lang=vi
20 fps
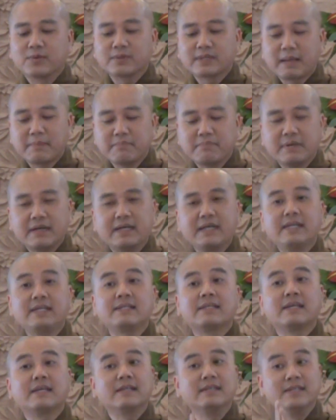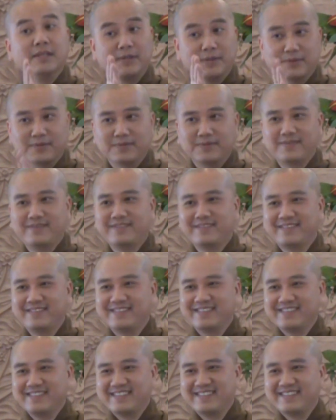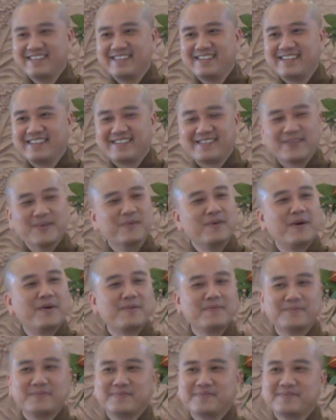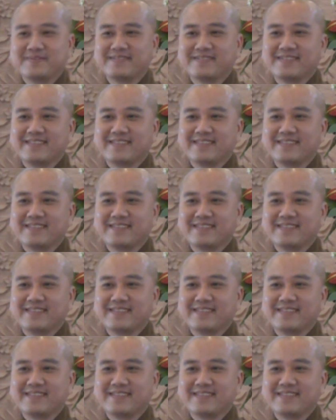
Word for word: của tâm ý thì nhiều đúng không